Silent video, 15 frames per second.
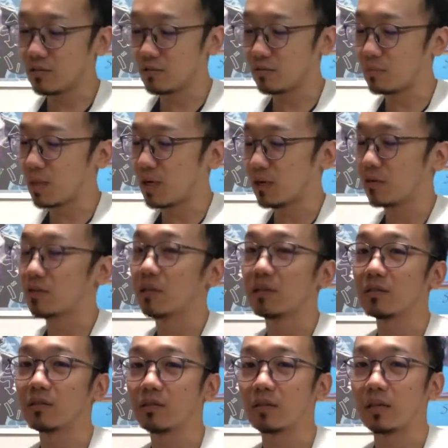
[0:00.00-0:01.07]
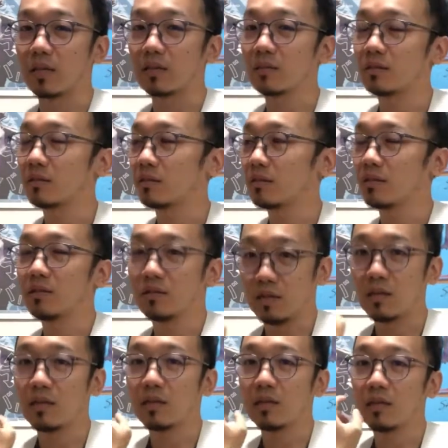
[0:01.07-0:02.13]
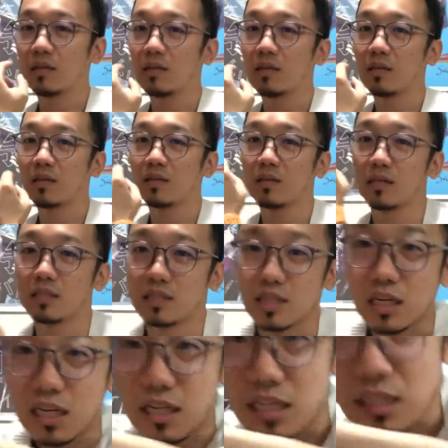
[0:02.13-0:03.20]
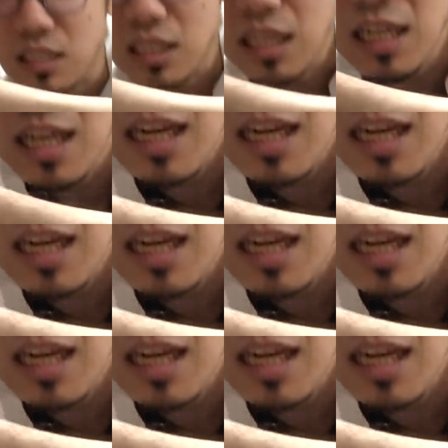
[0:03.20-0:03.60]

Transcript: の番号ですってええー、で時間が来た裁